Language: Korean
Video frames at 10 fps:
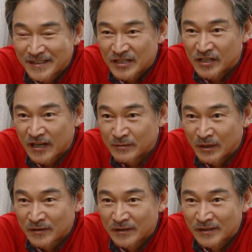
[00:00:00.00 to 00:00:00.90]
이
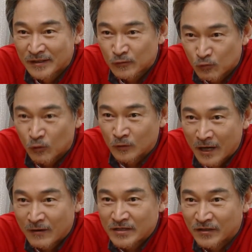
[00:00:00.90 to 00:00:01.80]
시간이면 꼭
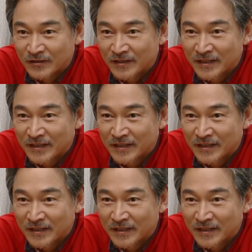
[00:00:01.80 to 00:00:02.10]
나왔었는데.